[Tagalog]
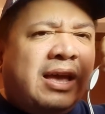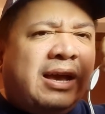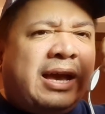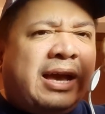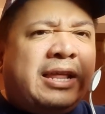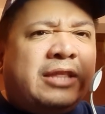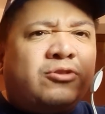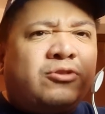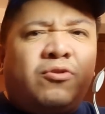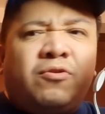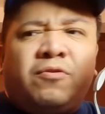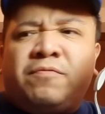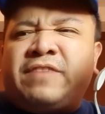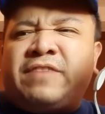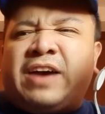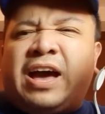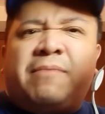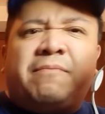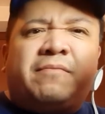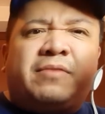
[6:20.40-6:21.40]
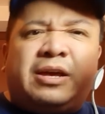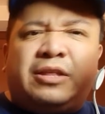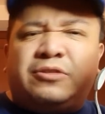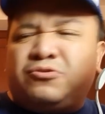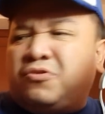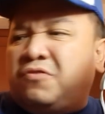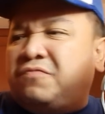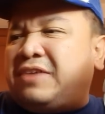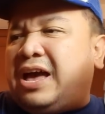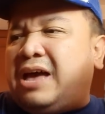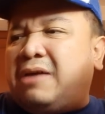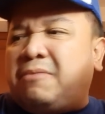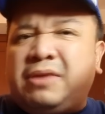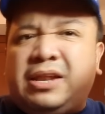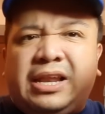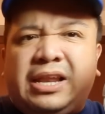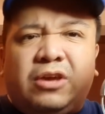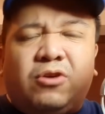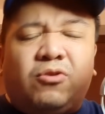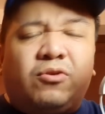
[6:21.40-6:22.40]
ganitong, fam- ganitong
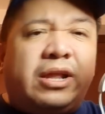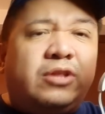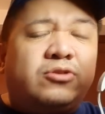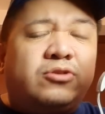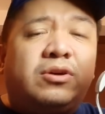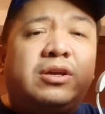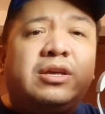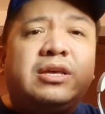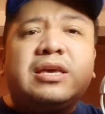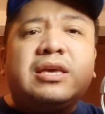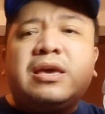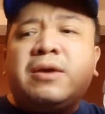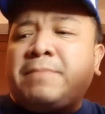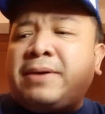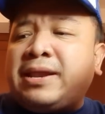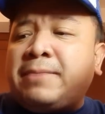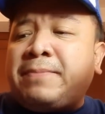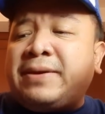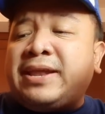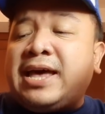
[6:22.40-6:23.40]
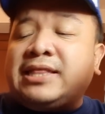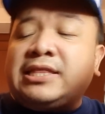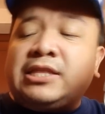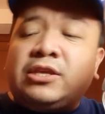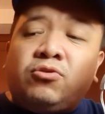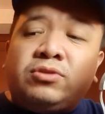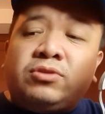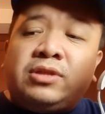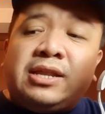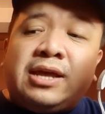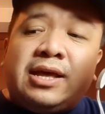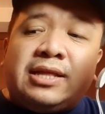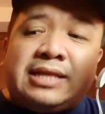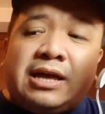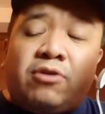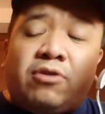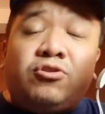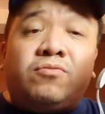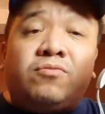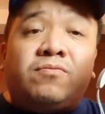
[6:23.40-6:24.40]
family o ganitong... Para parating yung
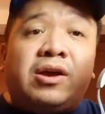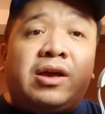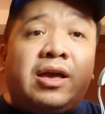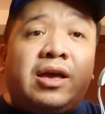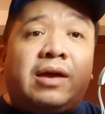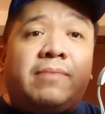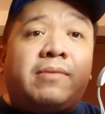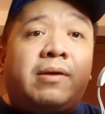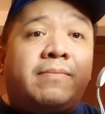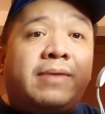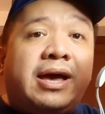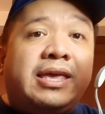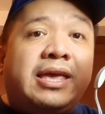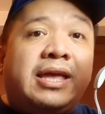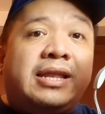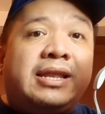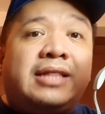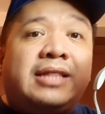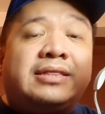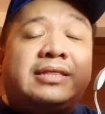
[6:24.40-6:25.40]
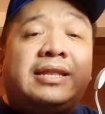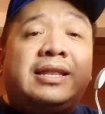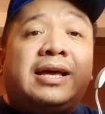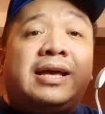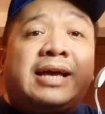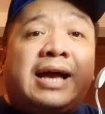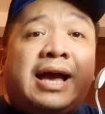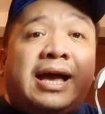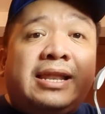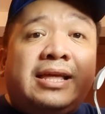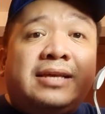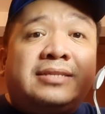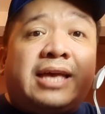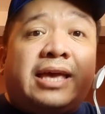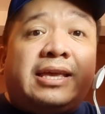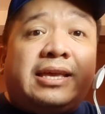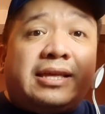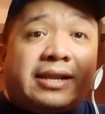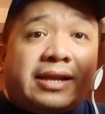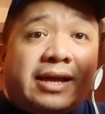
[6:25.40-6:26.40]
dinadown yung mga kababayan natin na galing
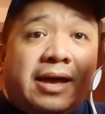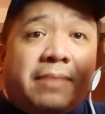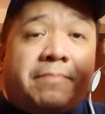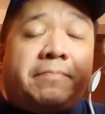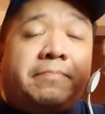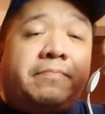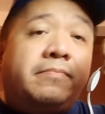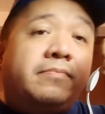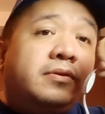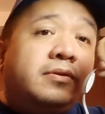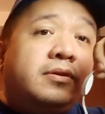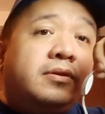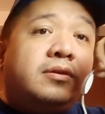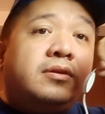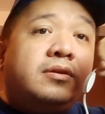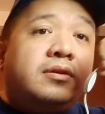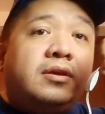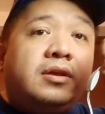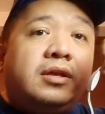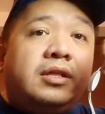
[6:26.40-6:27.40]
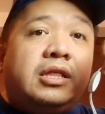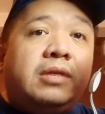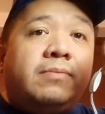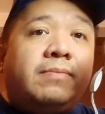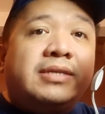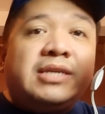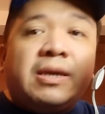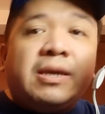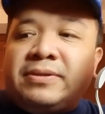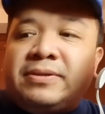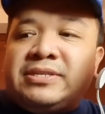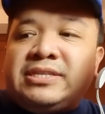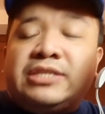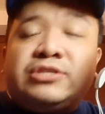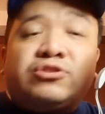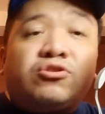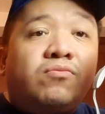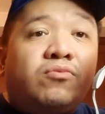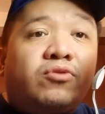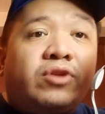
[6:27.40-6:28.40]
sa hirap 'Di ba? Syempre si
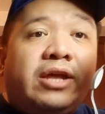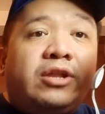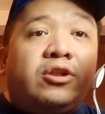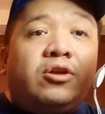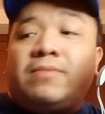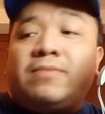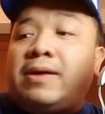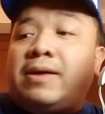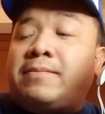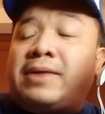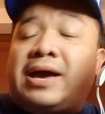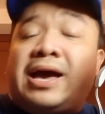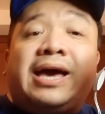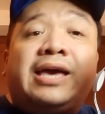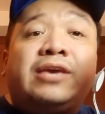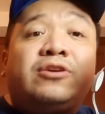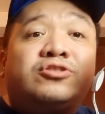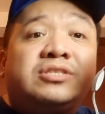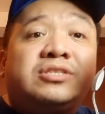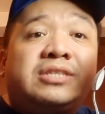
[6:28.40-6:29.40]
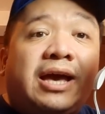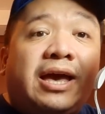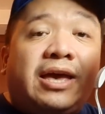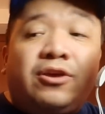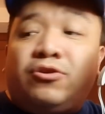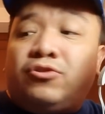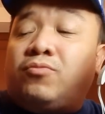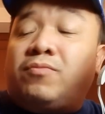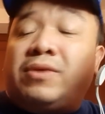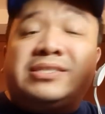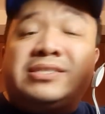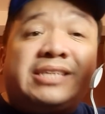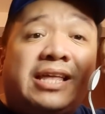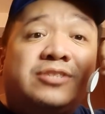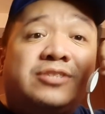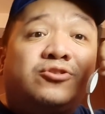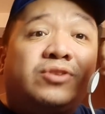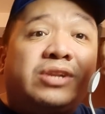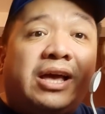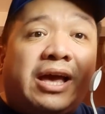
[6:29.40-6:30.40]
Isko Moreno ma- maayos na ngayon,
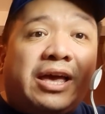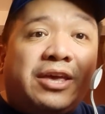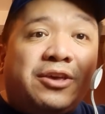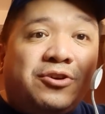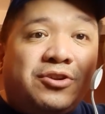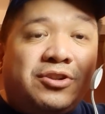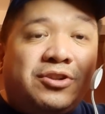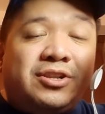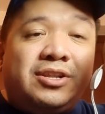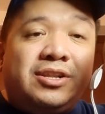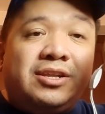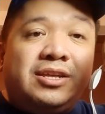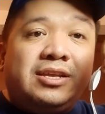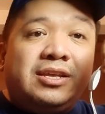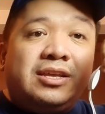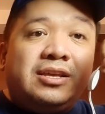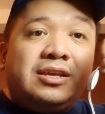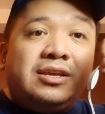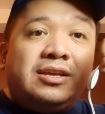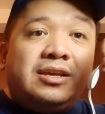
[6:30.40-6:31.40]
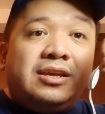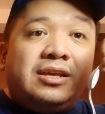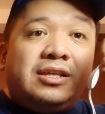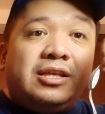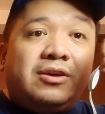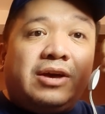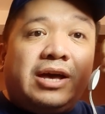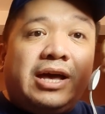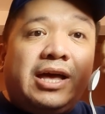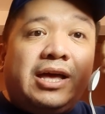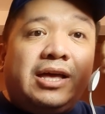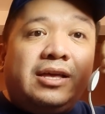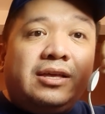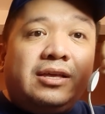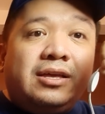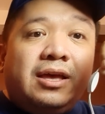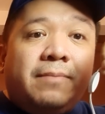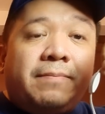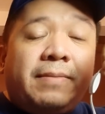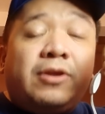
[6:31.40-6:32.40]
umasenso na ngayon. 'Di
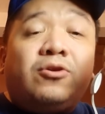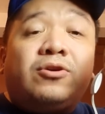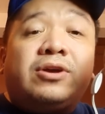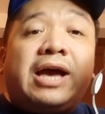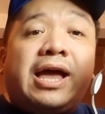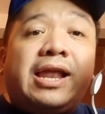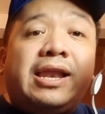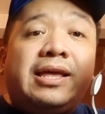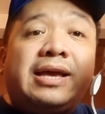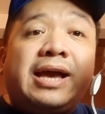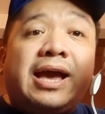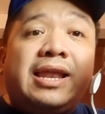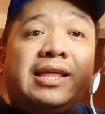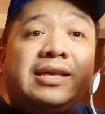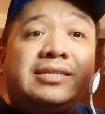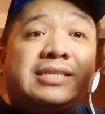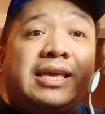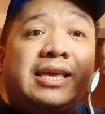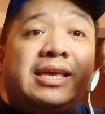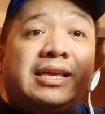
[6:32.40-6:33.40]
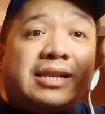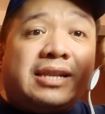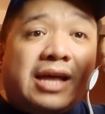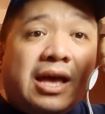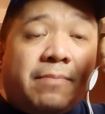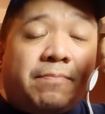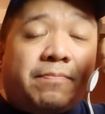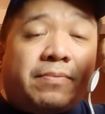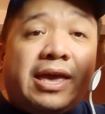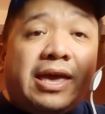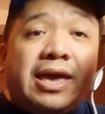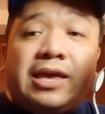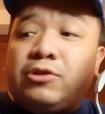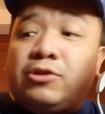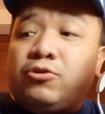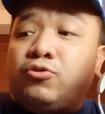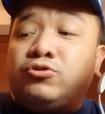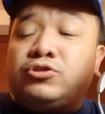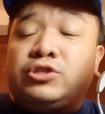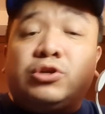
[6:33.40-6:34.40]
ba? Pero galing galing sa hirap, kaya
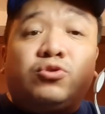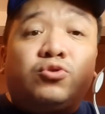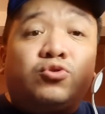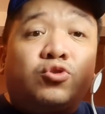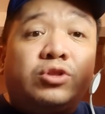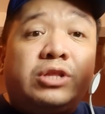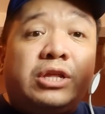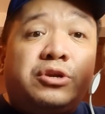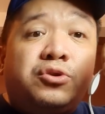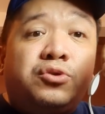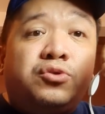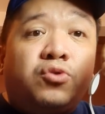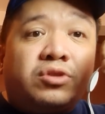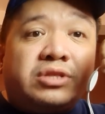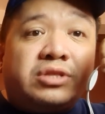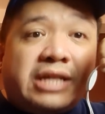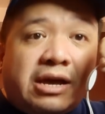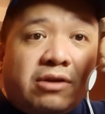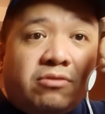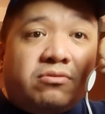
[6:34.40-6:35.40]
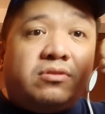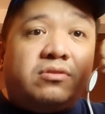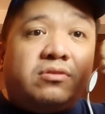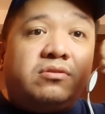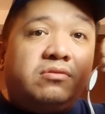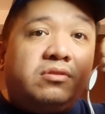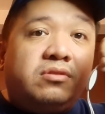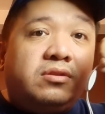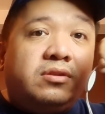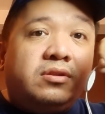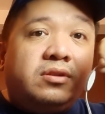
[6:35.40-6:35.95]
nyo siguro nilulook down.